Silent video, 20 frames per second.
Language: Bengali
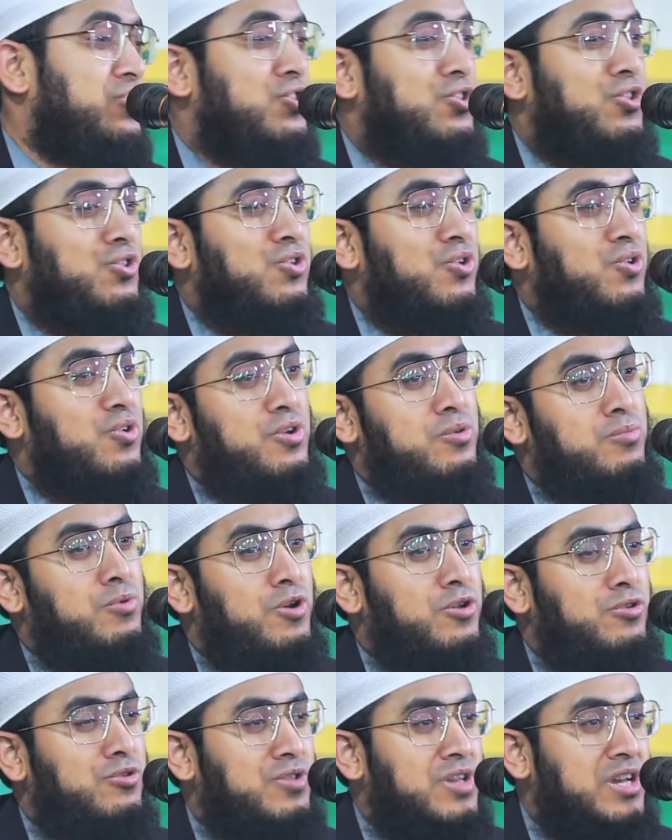সত্য করে
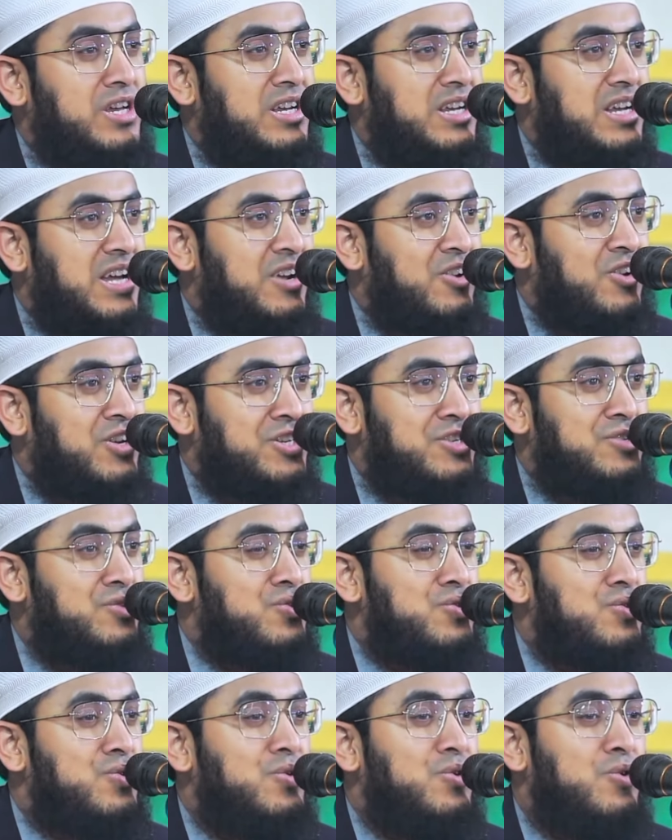বলো তো দেখি কেন
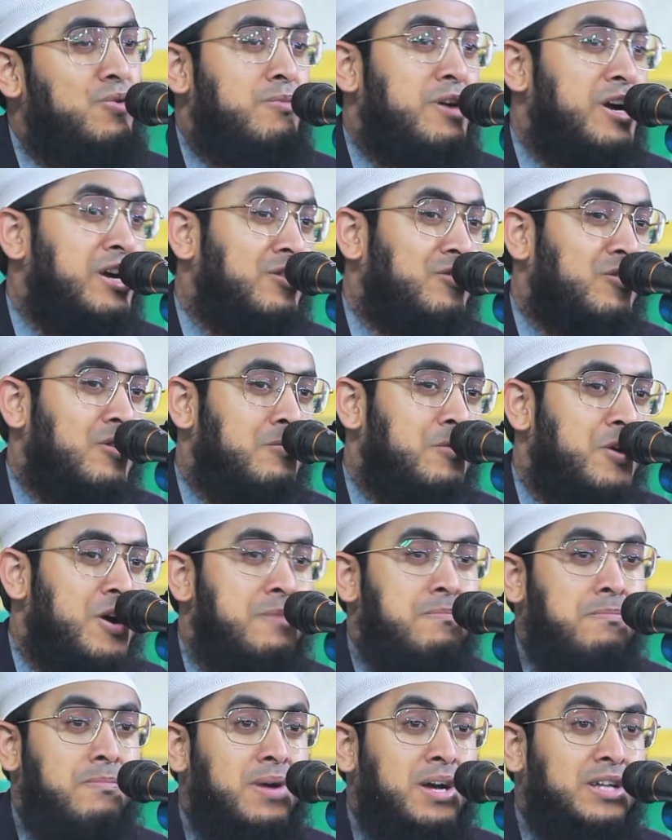এসেছো উমায়ের কয়ে
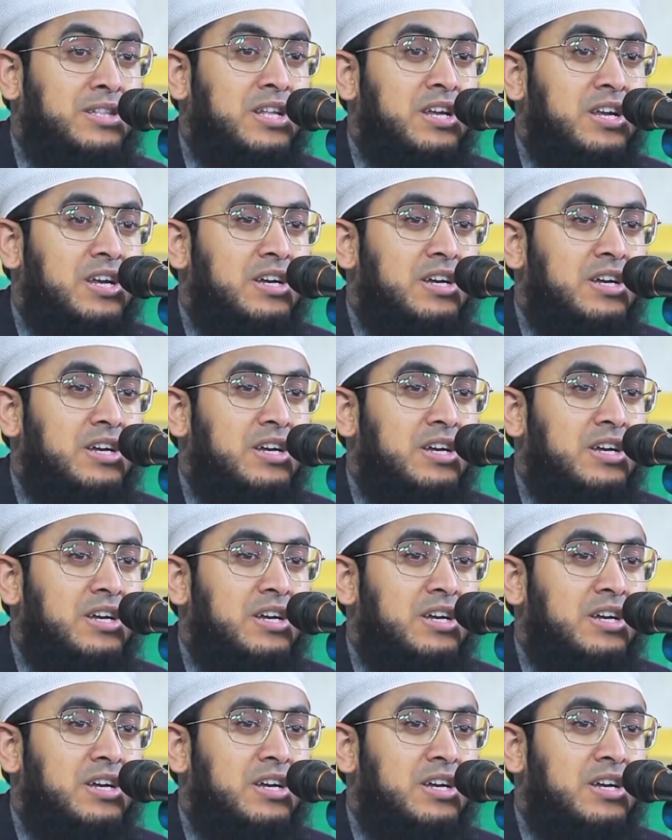মোহাম্মদ